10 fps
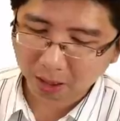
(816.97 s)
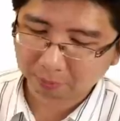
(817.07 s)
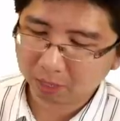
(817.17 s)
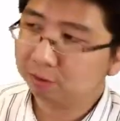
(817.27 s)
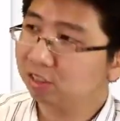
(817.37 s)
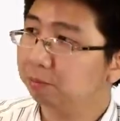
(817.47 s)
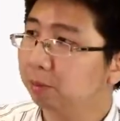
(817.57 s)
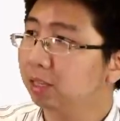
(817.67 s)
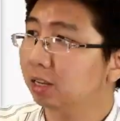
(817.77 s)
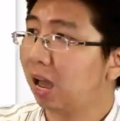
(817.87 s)
บที่
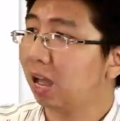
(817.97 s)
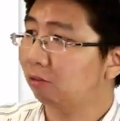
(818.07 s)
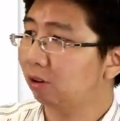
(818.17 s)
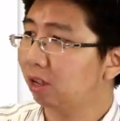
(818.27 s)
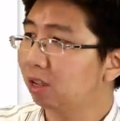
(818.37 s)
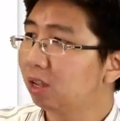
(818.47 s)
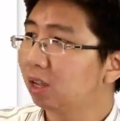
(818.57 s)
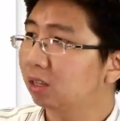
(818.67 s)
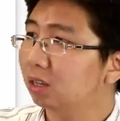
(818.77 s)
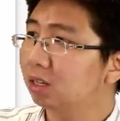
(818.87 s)
พิสดารกว่านี้
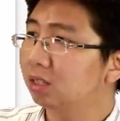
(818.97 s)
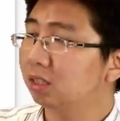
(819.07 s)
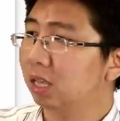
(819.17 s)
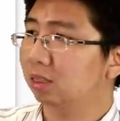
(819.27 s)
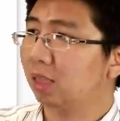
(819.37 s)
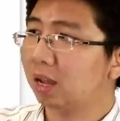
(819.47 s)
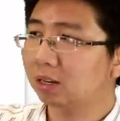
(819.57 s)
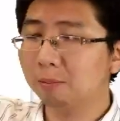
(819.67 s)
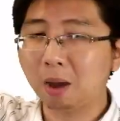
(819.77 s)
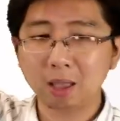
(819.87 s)
ก็คือติดตั้งเท
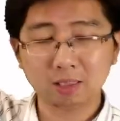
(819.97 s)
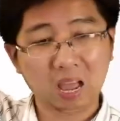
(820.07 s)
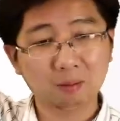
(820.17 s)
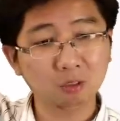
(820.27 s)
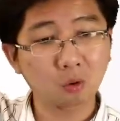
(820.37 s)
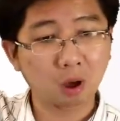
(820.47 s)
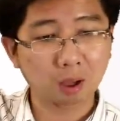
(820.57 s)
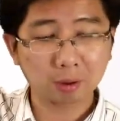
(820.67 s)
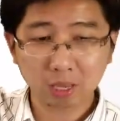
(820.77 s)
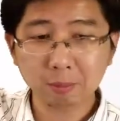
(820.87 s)
อร์บาย3ตัว
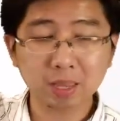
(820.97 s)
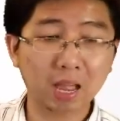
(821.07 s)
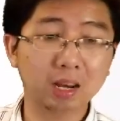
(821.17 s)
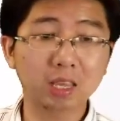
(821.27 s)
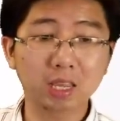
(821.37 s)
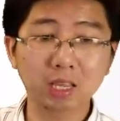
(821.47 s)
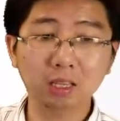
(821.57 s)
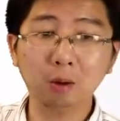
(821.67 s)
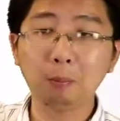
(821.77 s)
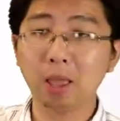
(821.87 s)
มันก็จะมีการรีฮีท
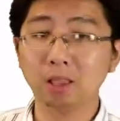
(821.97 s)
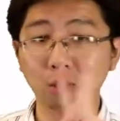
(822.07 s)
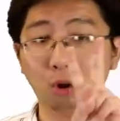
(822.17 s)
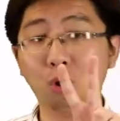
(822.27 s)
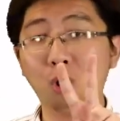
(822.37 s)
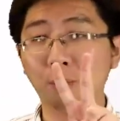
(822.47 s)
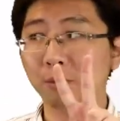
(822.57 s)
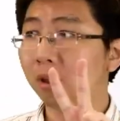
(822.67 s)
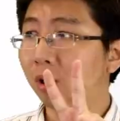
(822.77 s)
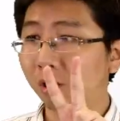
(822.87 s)
เข้าไป 2 รอบ
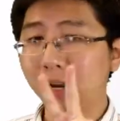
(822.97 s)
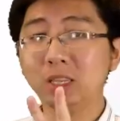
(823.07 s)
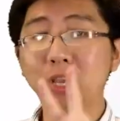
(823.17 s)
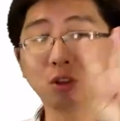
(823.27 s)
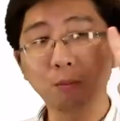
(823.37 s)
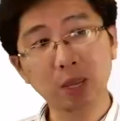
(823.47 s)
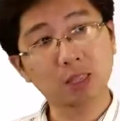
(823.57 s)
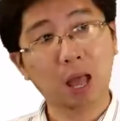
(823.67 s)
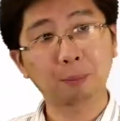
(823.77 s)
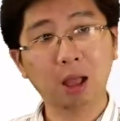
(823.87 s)
เพราะนั้นคิวจะมี
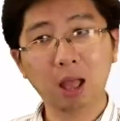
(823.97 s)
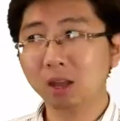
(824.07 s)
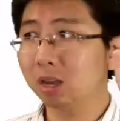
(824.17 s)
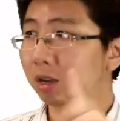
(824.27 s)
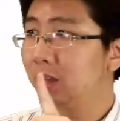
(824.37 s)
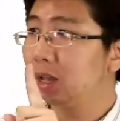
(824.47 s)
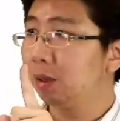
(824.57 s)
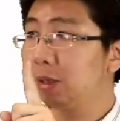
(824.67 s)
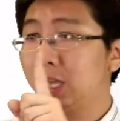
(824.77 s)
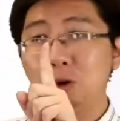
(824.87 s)
3 ค่า คือ
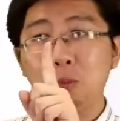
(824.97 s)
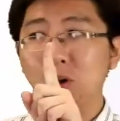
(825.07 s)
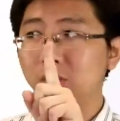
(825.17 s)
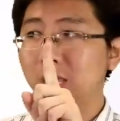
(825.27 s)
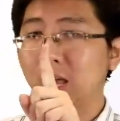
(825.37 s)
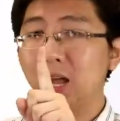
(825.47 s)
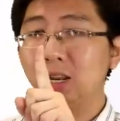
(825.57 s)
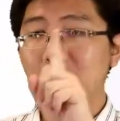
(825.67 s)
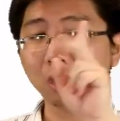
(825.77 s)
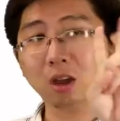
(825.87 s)
มีคิวปกติค่าห
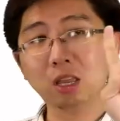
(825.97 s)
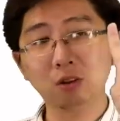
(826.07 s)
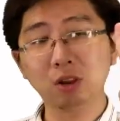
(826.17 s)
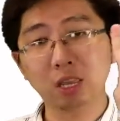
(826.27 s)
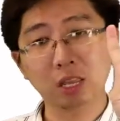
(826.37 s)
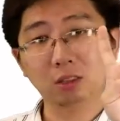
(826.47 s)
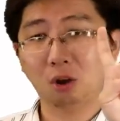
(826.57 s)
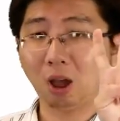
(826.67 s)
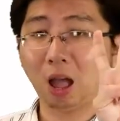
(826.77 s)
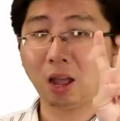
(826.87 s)
นึ่งแล้วก็คิวรีฮีทสอ
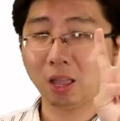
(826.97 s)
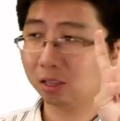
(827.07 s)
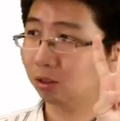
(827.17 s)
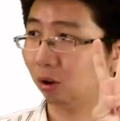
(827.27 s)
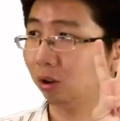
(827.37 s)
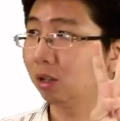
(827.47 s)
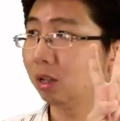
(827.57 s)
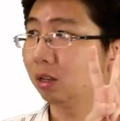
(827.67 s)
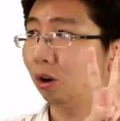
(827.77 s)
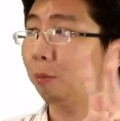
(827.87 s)
งครั้งอ่ะอีก
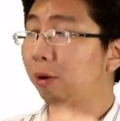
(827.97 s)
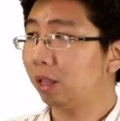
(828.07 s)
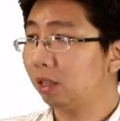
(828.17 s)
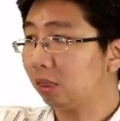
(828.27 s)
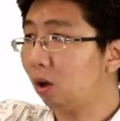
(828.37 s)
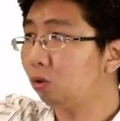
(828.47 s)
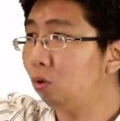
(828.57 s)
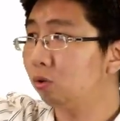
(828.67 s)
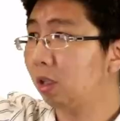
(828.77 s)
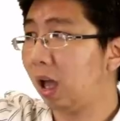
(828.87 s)
2รอบเพราะนั้นจะต้องดู
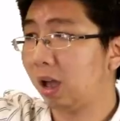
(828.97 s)
จาก